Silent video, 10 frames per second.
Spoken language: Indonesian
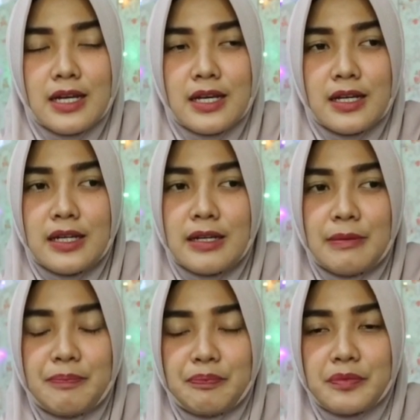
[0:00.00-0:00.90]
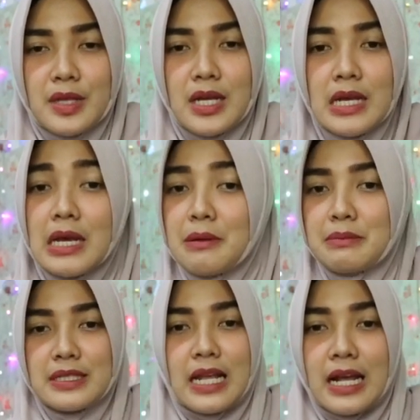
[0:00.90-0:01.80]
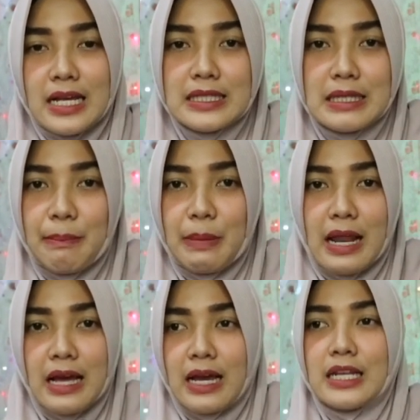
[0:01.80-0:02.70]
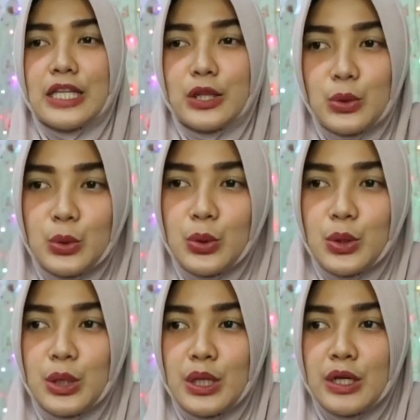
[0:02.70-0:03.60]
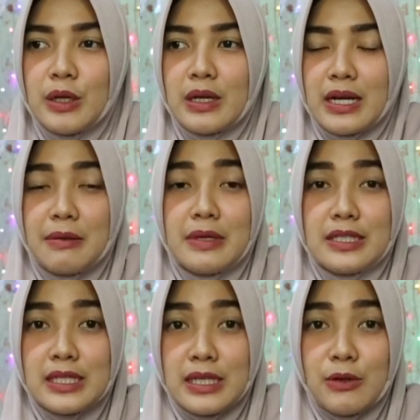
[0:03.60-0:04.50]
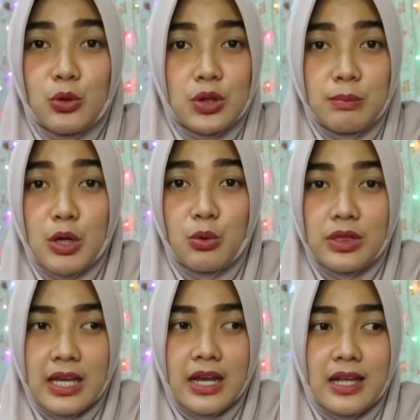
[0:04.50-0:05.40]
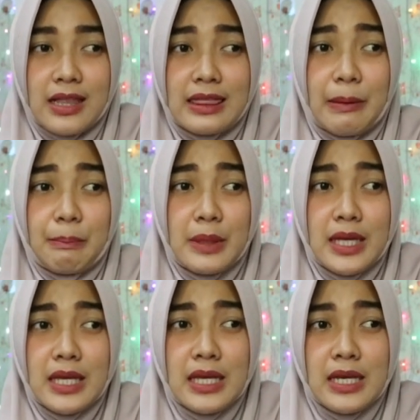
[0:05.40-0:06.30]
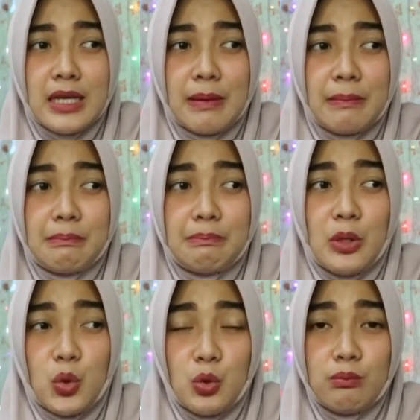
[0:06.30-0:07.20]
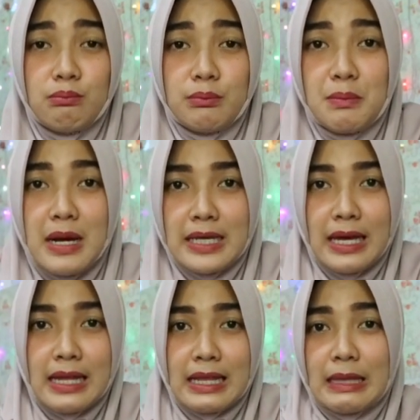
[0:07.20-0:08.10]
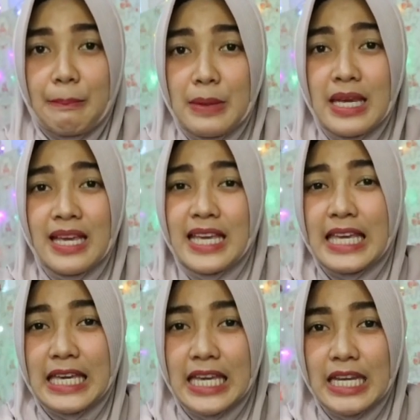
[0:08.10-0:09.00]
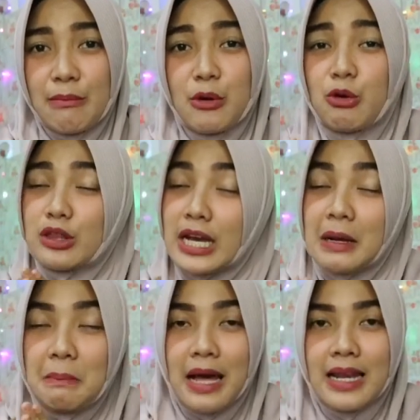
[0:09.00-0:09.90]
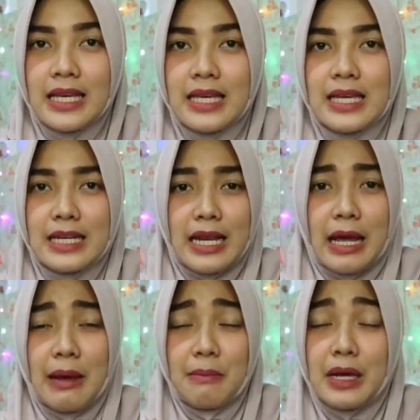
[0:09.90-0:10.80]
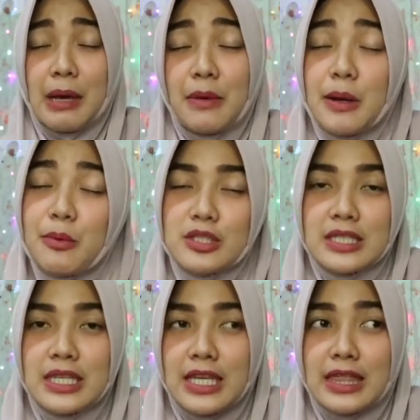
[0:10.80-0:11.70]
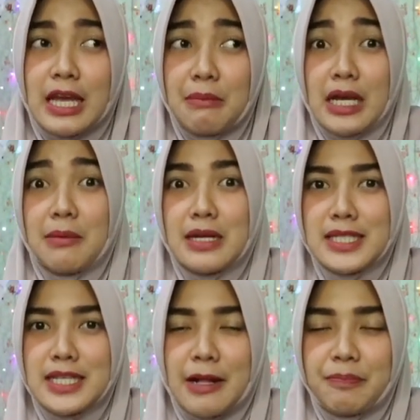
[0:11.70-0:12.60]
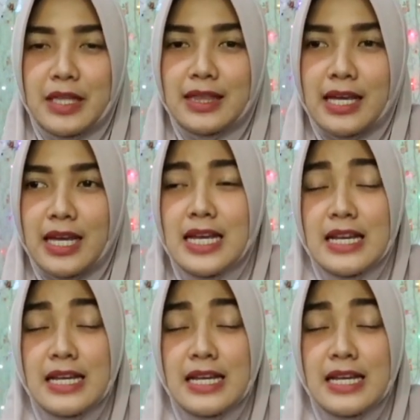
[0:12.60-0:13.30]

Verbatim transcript: eh, misalkan si pelanggan itu kan masih berhutang tapi belum membayar tapi ingin berhutang kembali. Nah, bagaimana posisi kita? Bagaimana sikap kita?